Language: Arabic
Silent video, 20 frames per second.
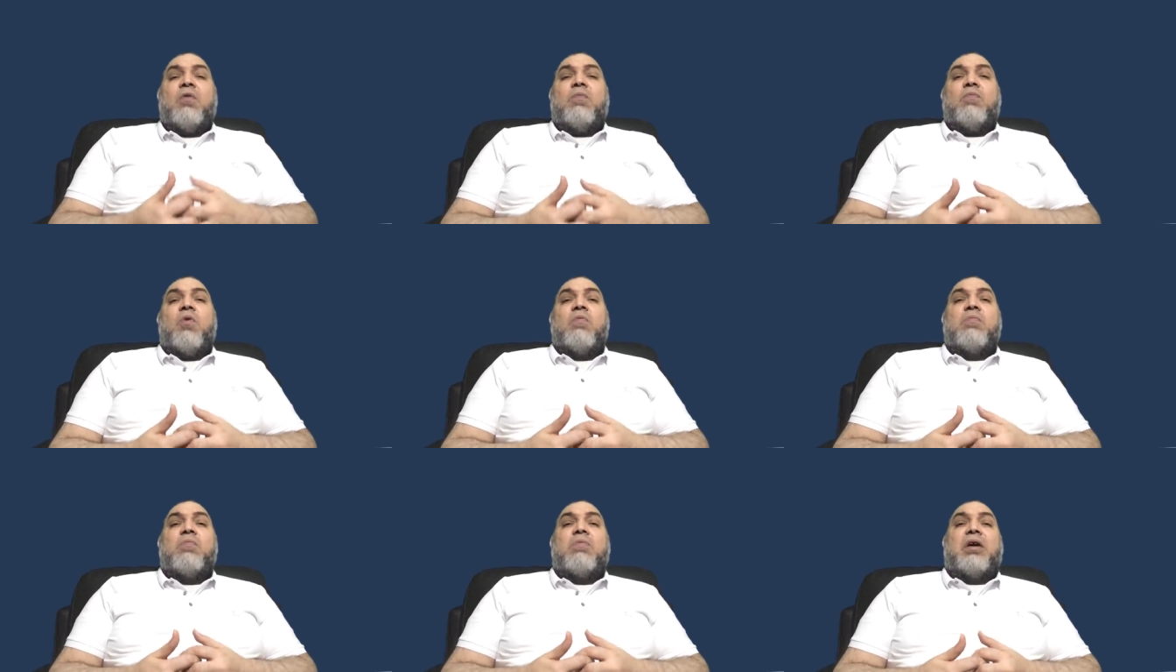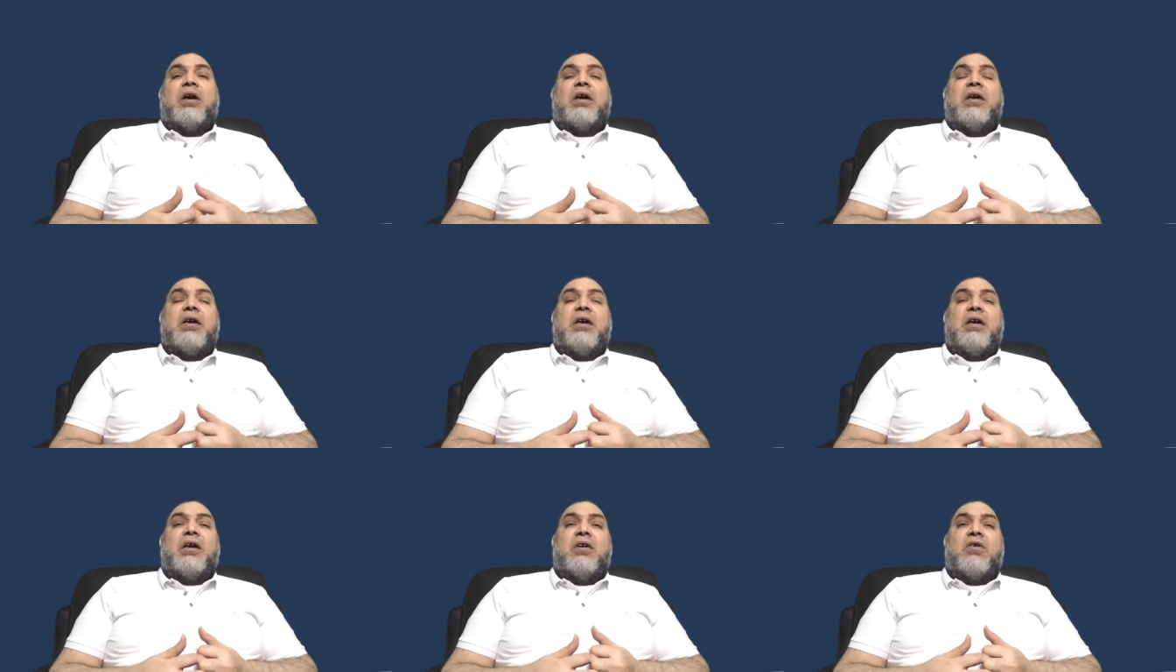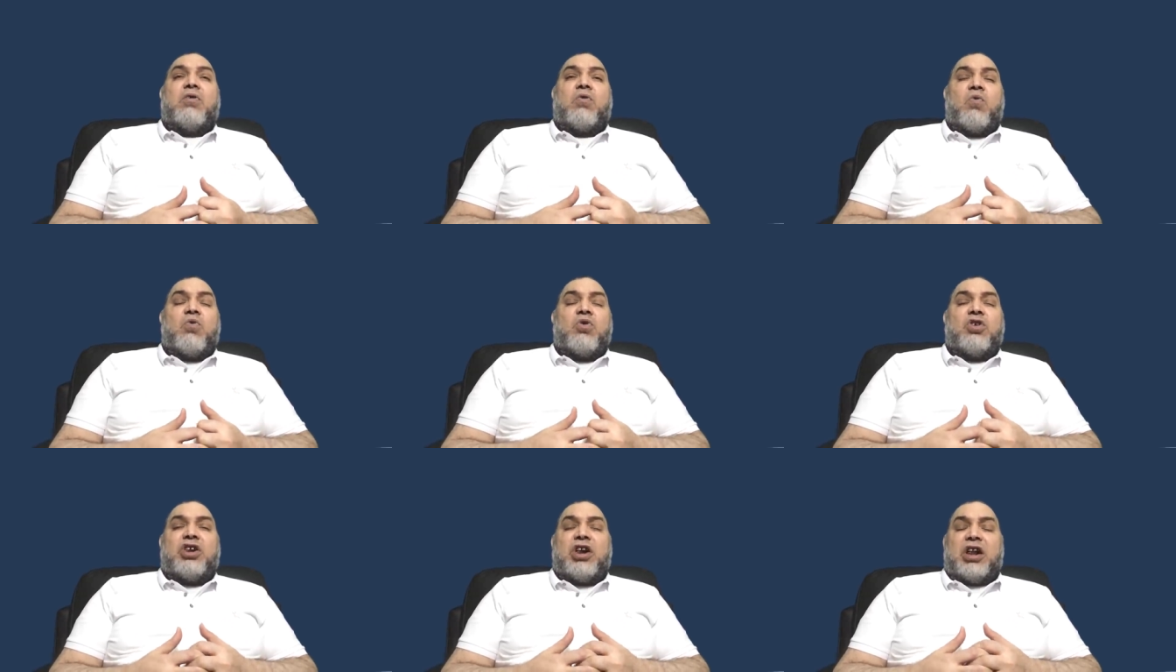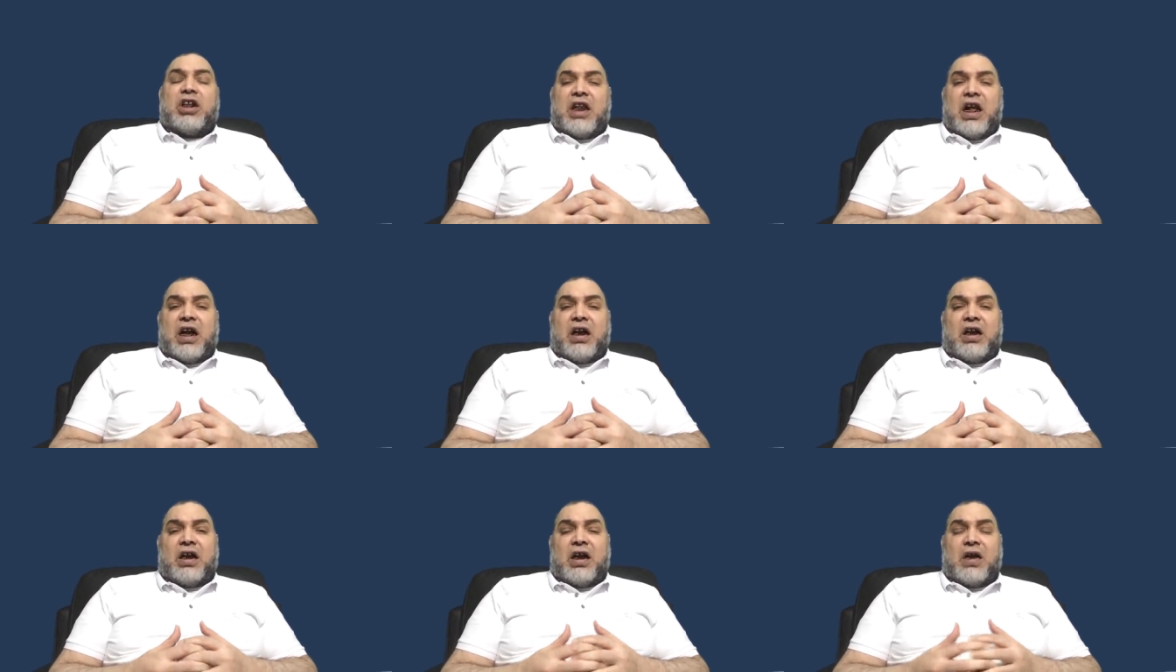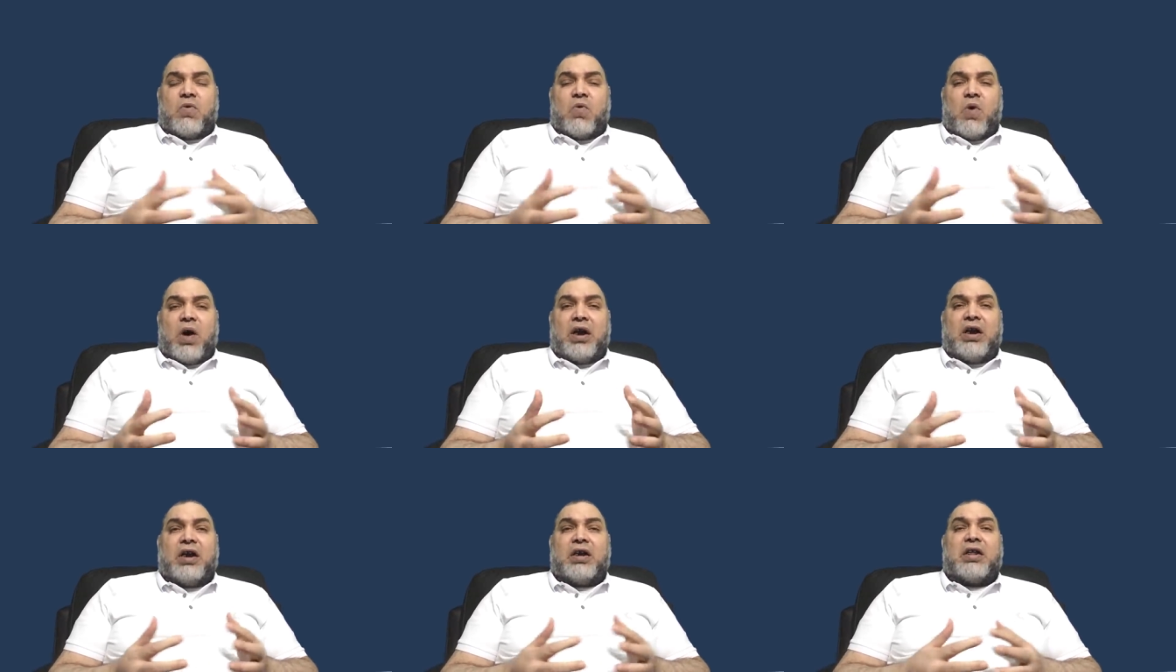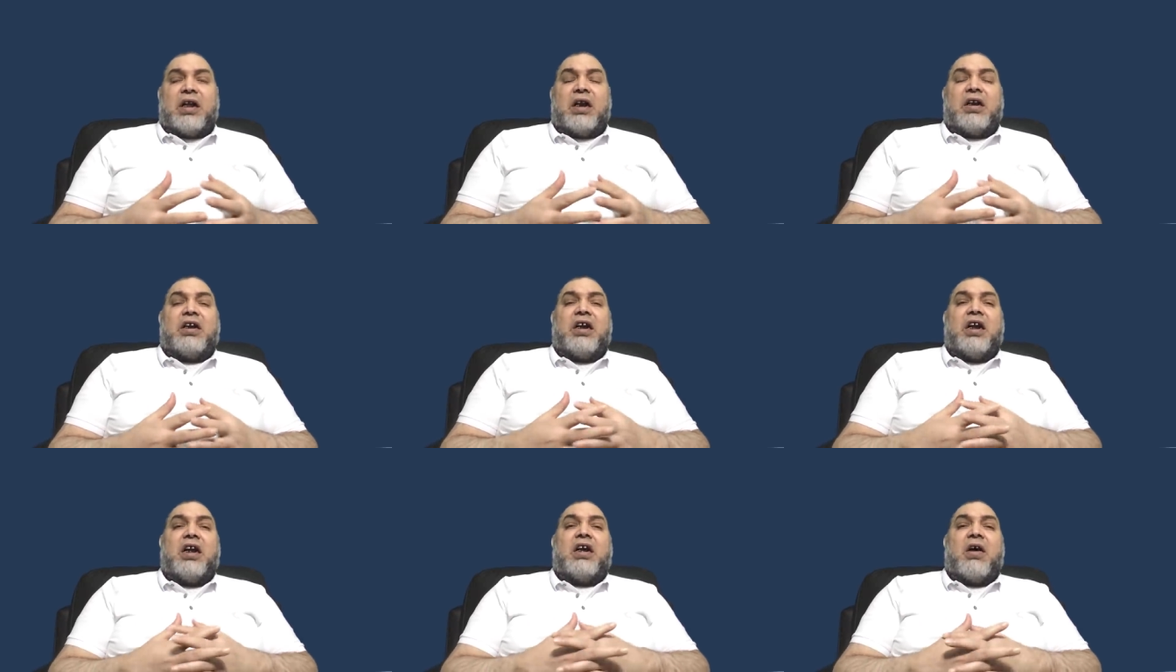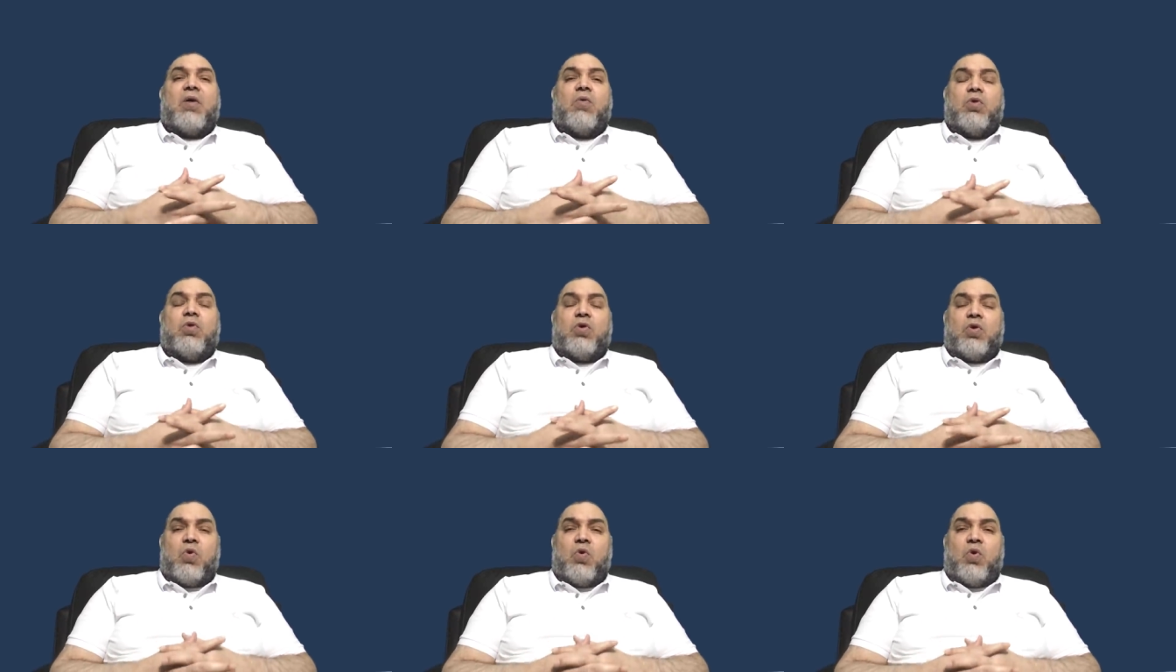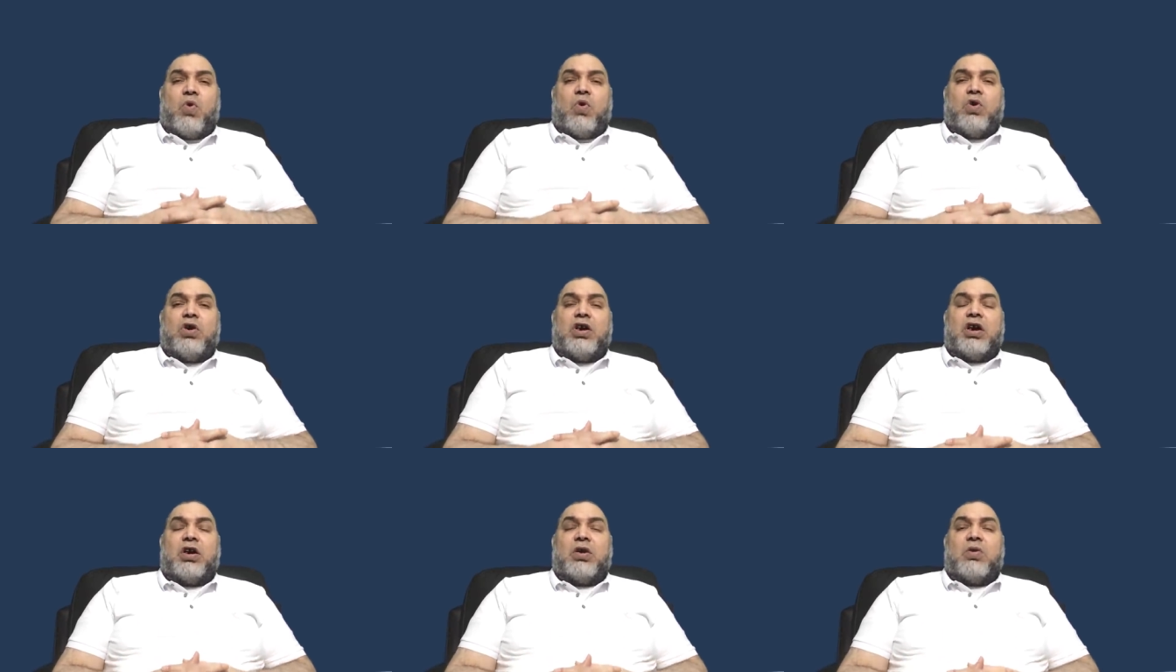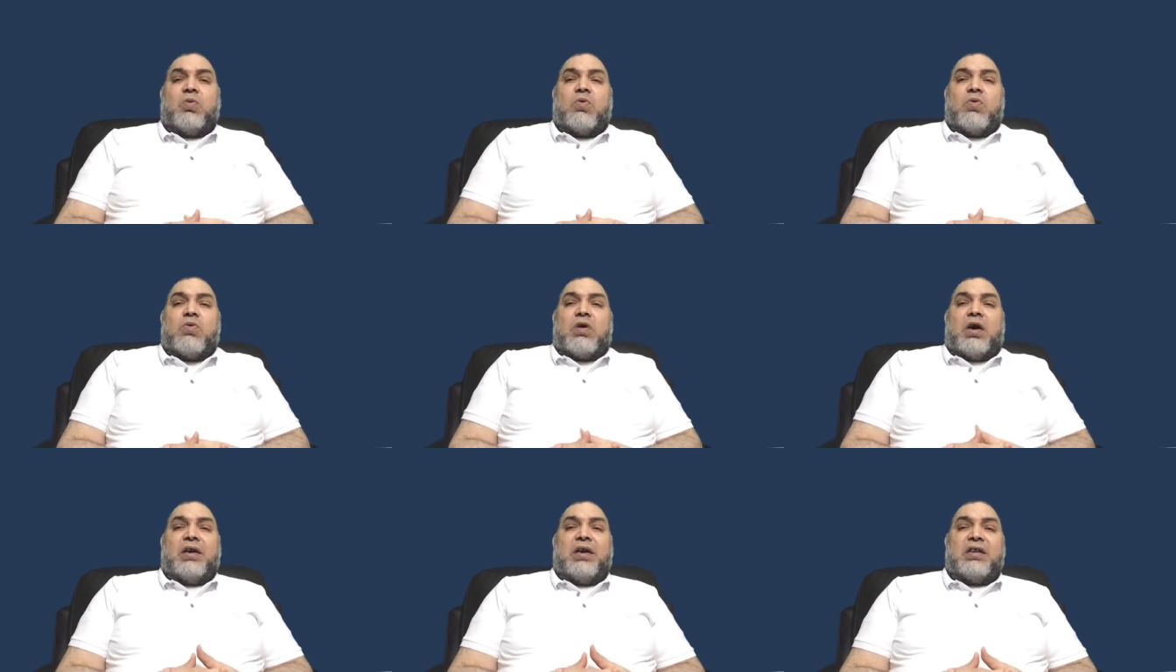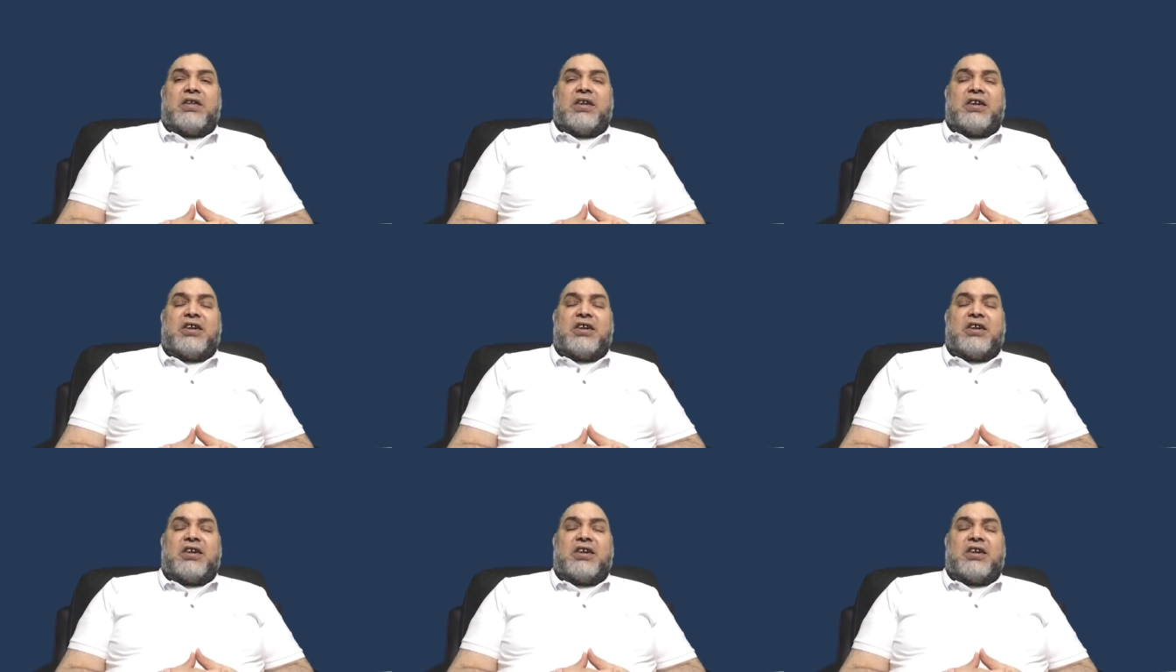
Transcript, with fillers: ممكن الروس يتلككوا أي تلكيكة ويروحوا يغلقوا قناة